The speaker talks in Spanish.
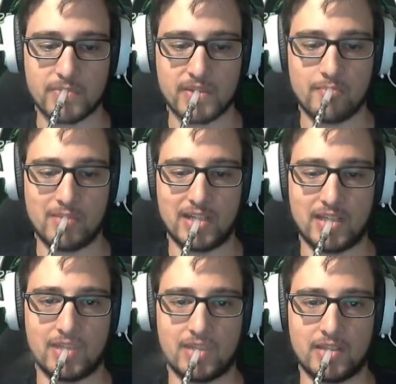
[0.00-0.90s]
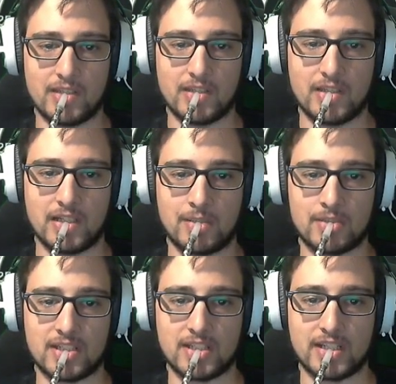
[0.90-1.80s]
Vale.
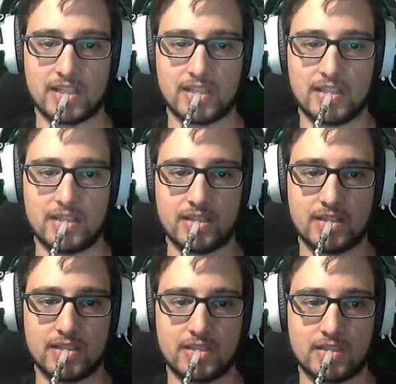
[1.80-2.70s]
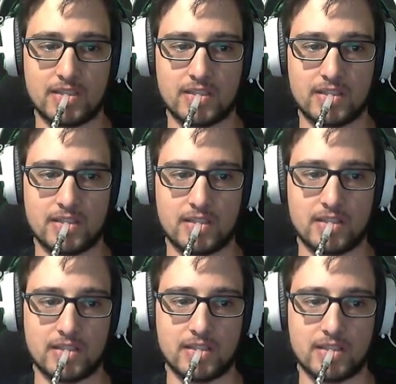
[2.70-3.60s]
Vamos a traer aquí
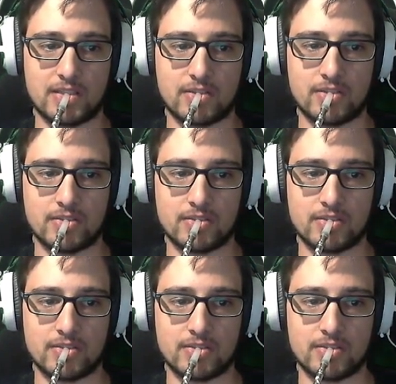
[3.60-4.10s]
esto.